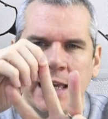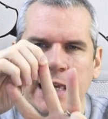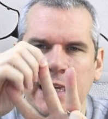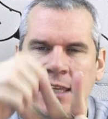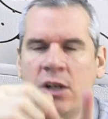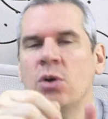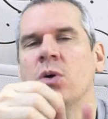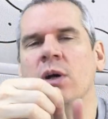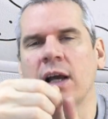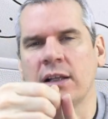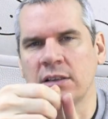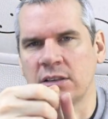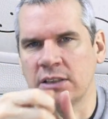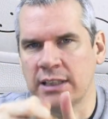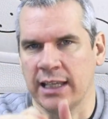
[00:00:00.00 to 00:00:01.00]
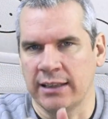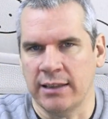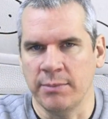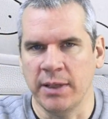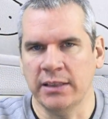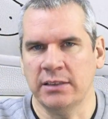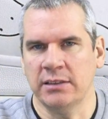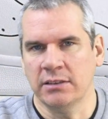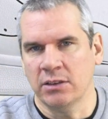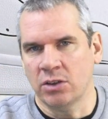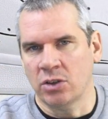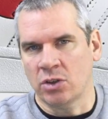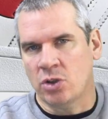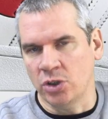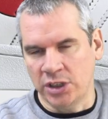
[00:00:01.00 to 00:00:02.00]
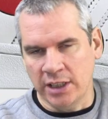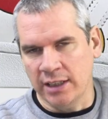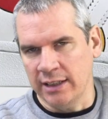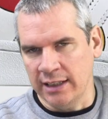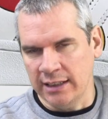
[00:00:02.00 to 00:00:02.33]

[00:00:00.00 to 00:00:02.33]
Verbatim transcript: 色がつけてます。こちら